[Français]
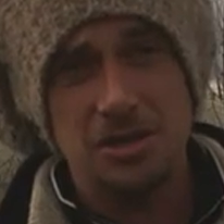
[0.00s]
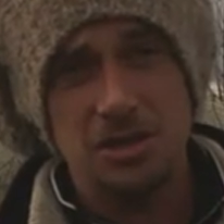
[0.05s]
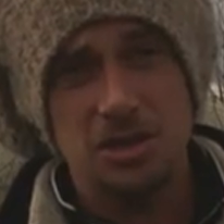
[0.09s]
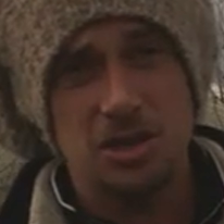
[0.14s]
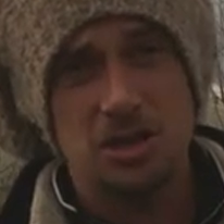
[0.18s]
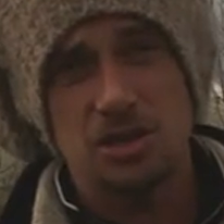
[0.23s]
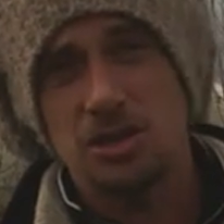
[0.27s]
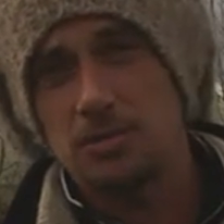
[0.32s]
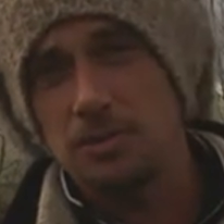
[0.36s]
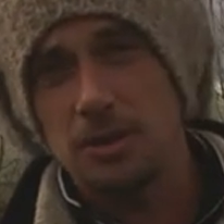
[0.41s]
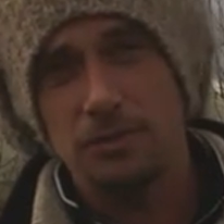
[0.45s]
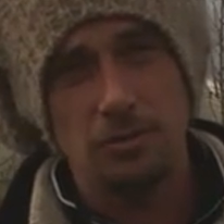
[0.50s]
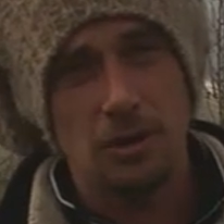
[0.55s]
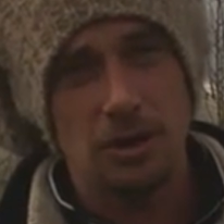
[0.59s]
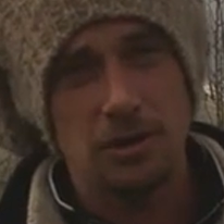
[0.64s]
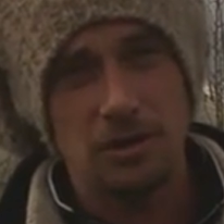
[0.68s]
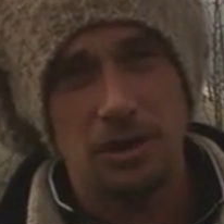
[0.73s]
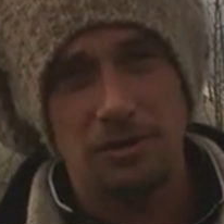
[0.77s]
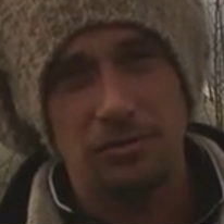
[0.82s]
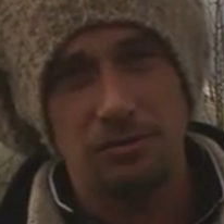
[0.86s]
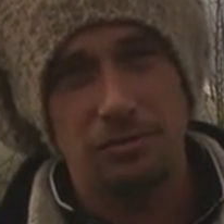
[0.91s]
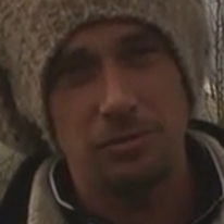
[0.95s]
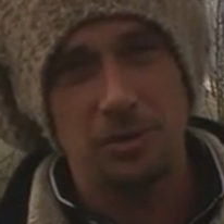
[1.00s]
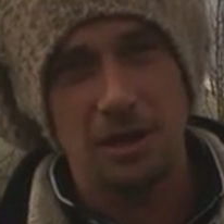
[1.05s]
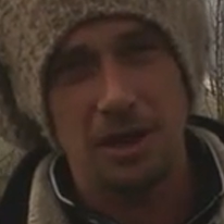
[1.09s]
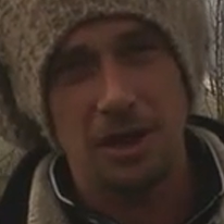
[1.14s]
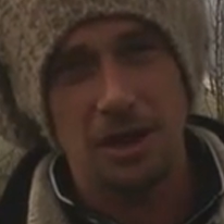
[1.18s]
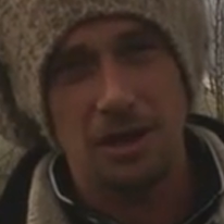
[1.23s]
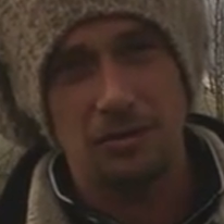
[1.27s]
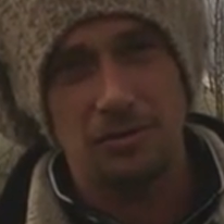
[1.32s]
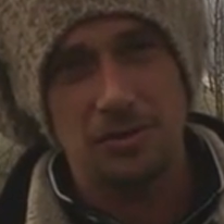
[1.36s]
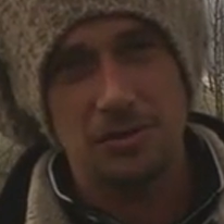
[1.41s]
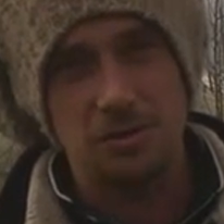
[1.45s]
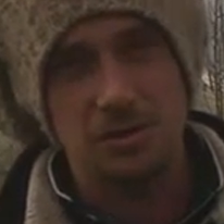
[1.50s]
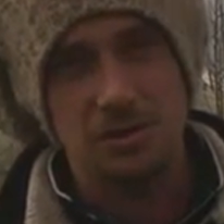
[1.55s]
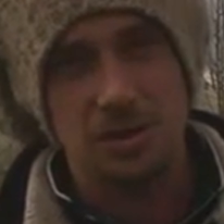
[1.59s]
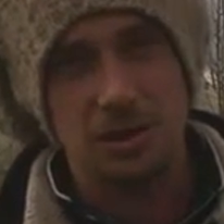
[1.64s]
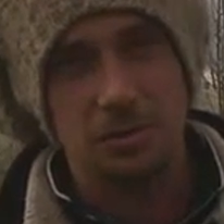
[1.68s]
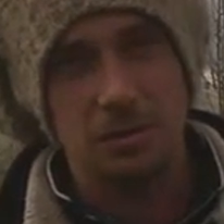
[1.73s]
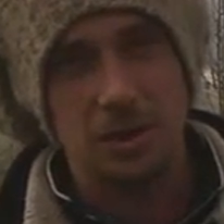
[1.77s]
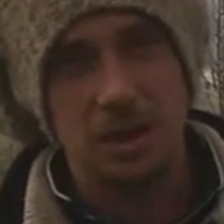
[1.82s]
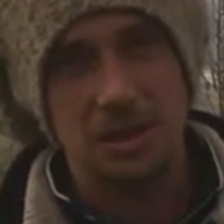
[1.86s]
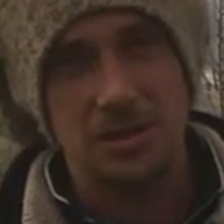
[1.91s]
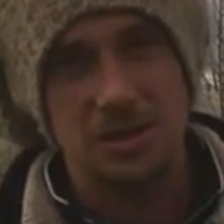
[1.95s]
j'ai jamais vu un tas de fumier arriver sur cette
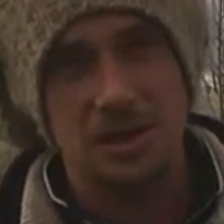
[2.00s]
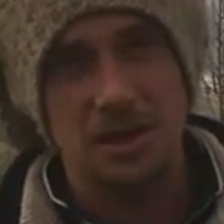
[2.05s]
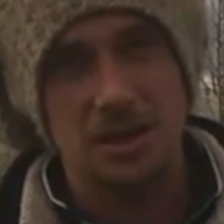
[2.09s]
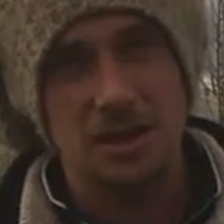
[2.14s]
parcelle,